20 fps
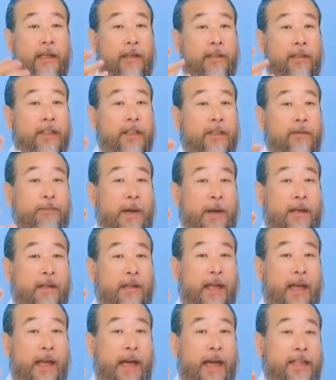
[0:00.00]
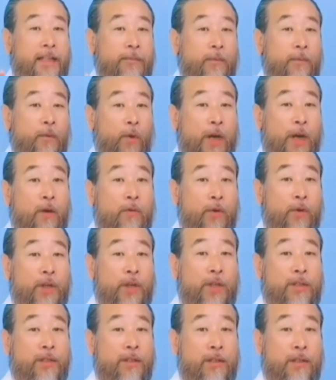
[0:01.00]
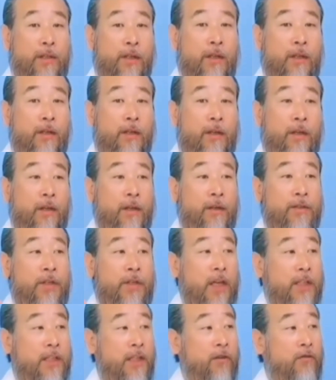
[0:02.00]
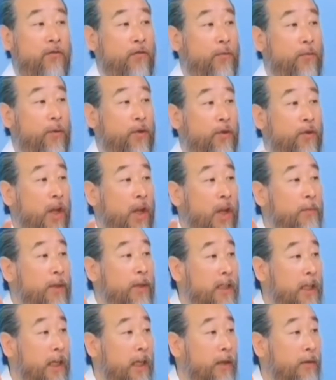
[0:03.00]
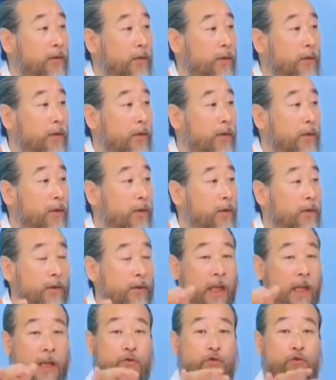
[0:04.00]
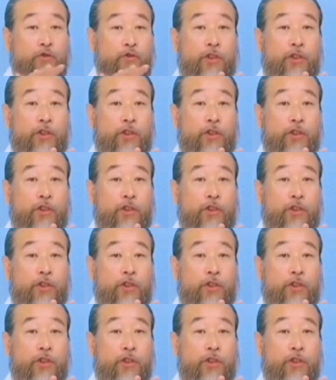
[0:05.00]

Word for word: 내 할 일을 지금 바르게 하지 못하고 있어서 세상으로부터 애면당하고